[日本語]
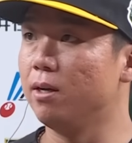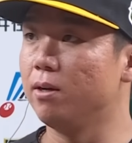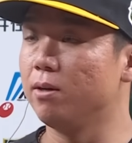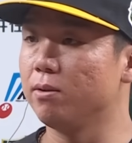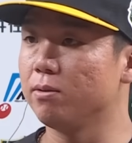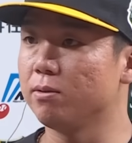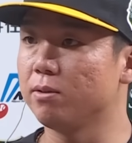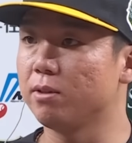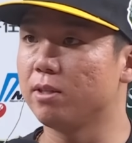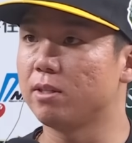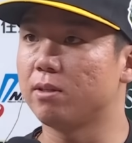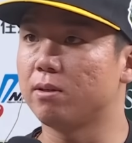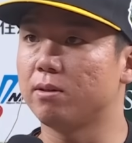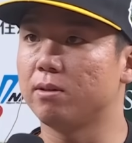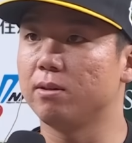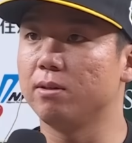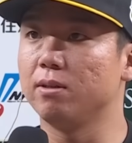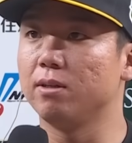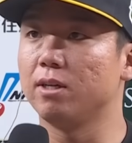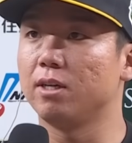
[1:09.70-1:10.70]
本当に、
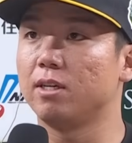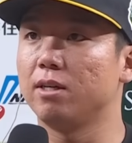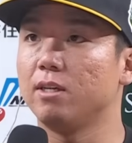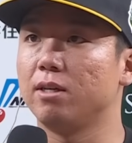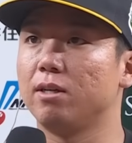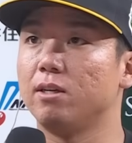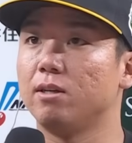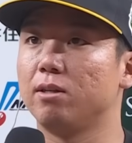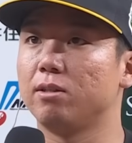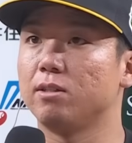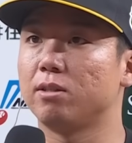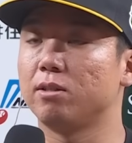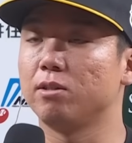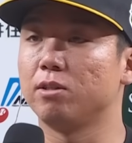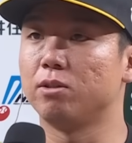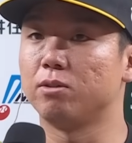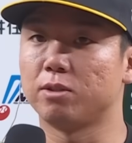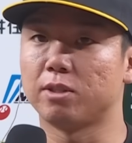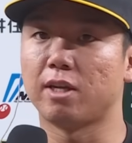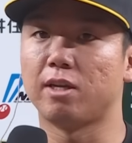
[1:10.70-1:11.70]
えー、
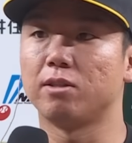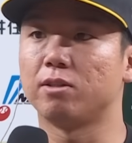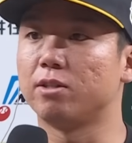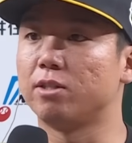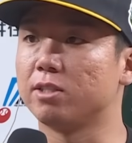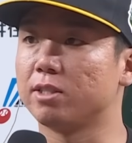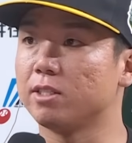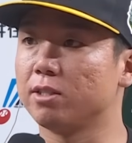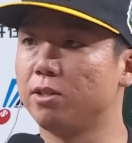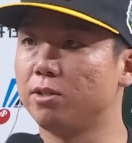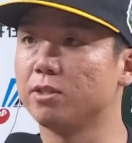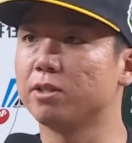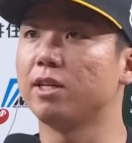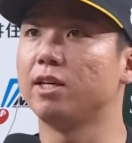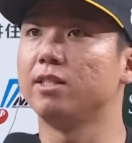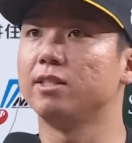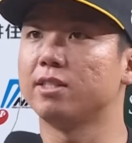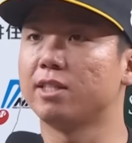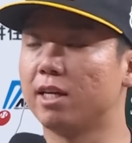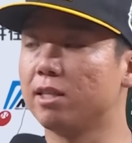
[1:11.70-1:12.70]
4点と4
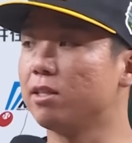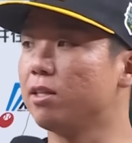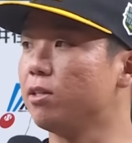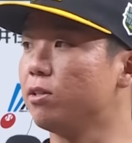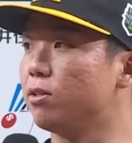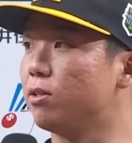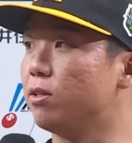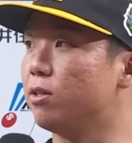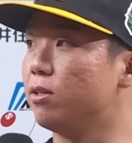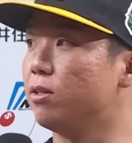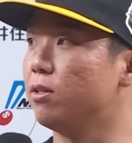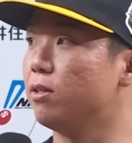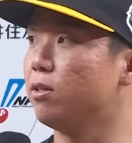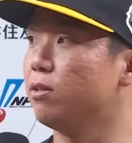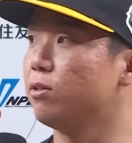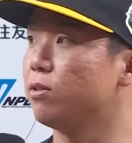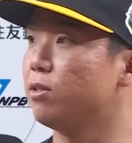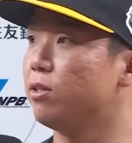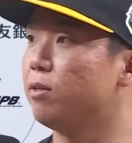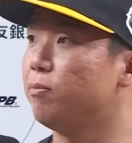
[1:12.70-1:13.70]
点、3点と
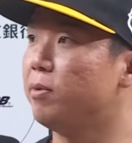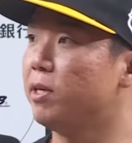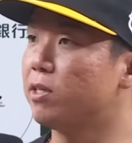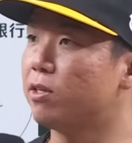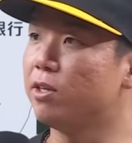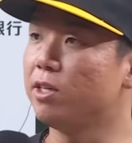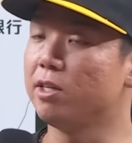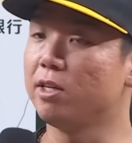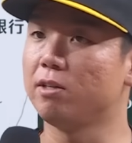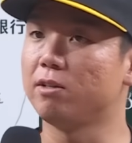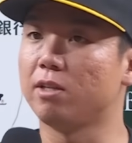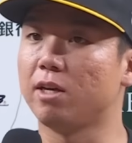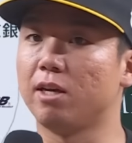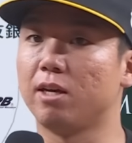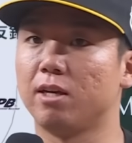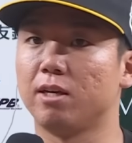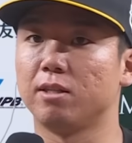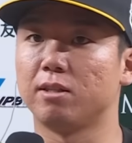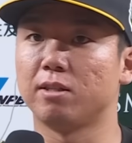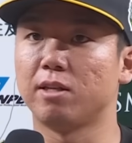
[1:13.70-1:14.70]
本当にビッグイニング
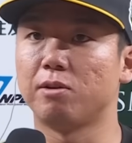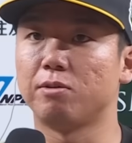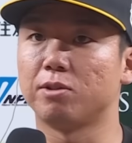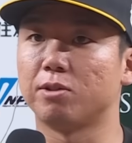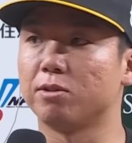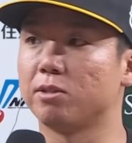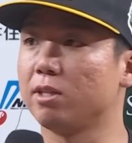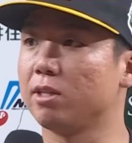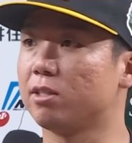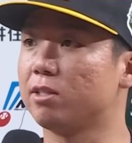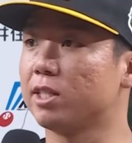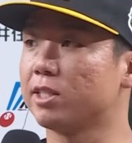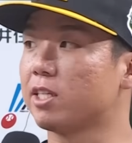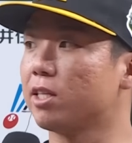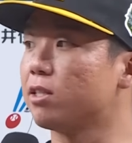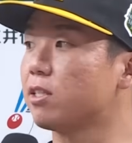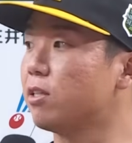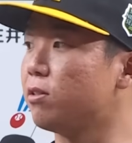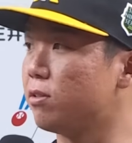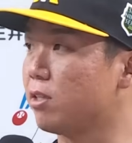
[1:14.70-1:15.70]
で点を取ってくだ
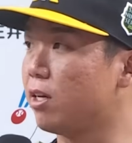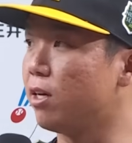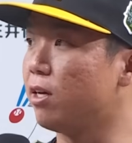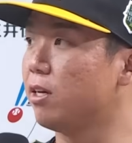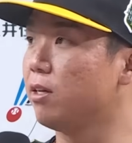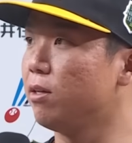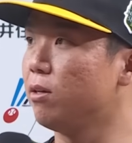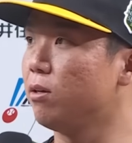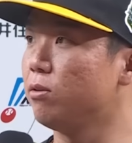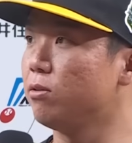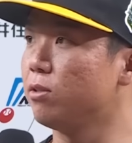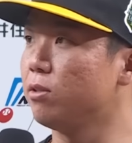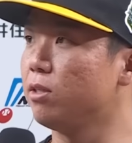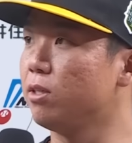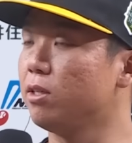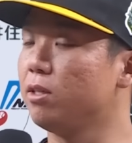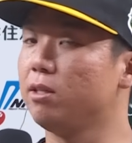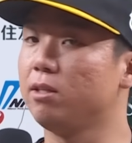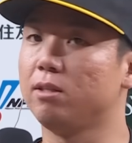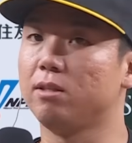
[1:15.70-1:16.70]
さったので本当
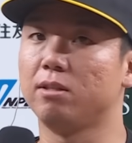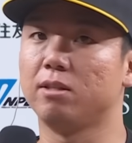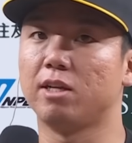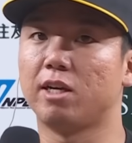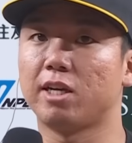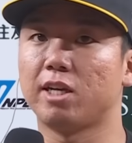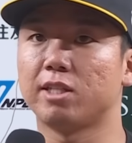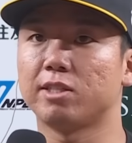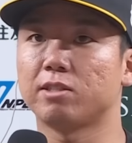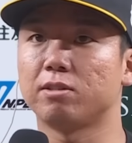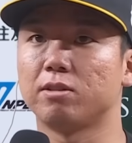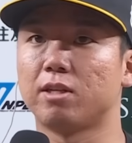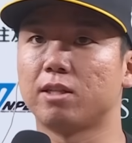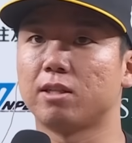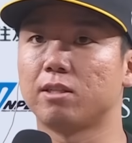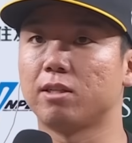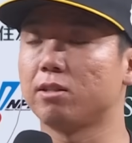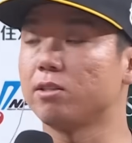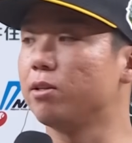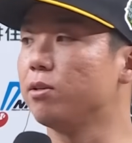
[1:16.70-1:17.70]
に投げやすく
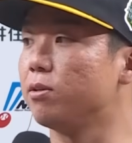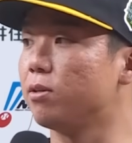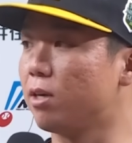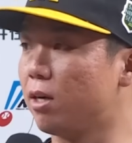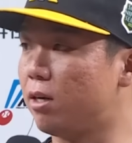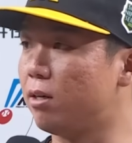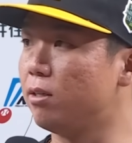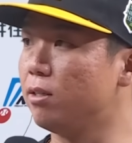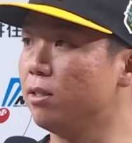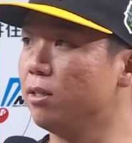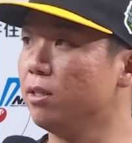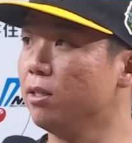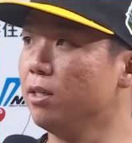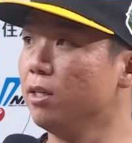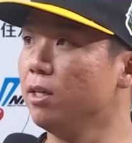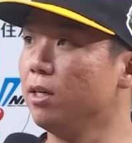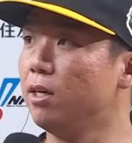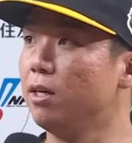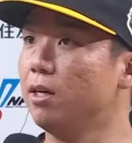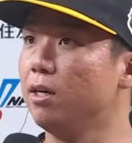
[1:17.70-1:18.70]
なったっていうか、
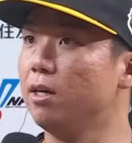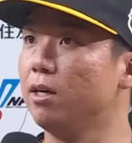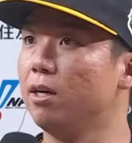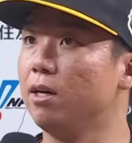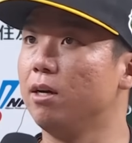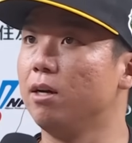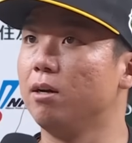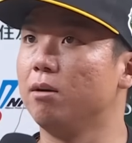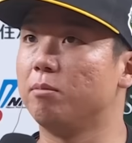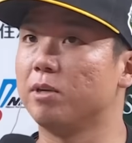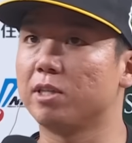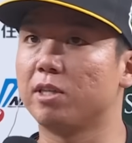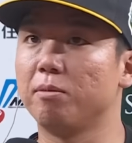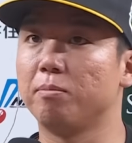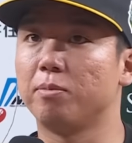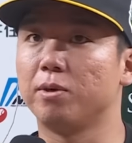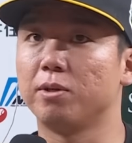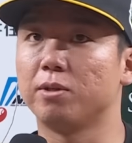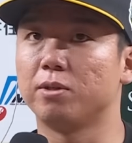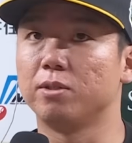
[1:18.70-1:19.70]
まあ、
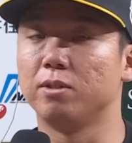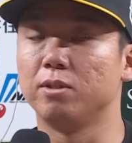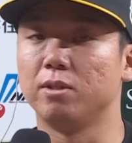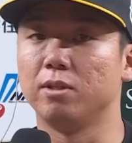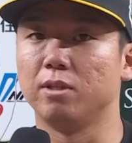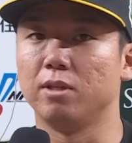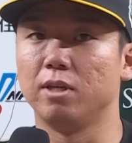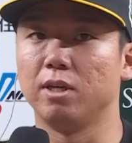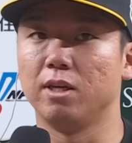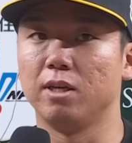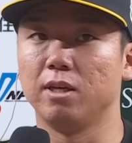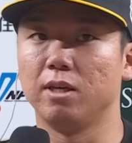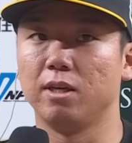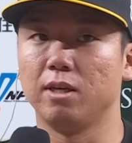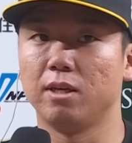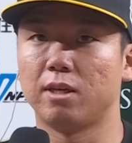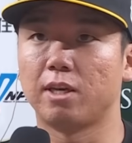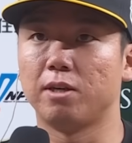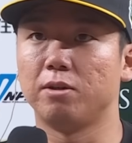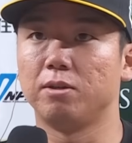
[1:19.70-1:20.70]
テンポよく
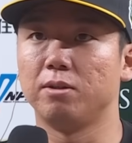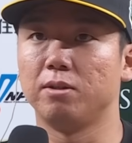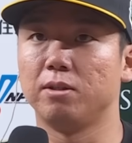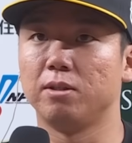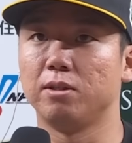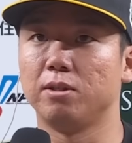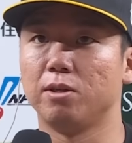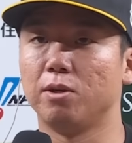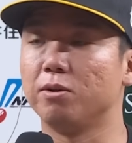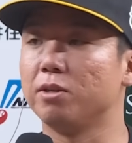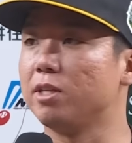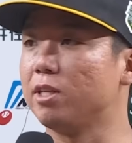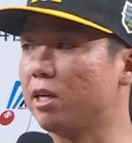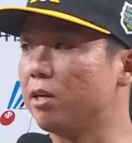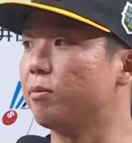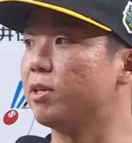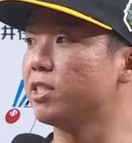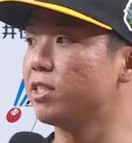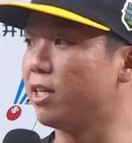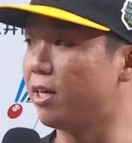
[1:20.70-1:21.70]
いけるようにな
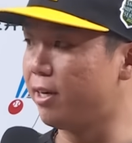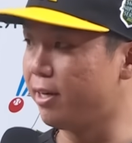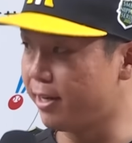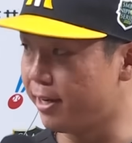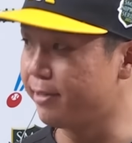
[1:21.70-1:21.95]
りました。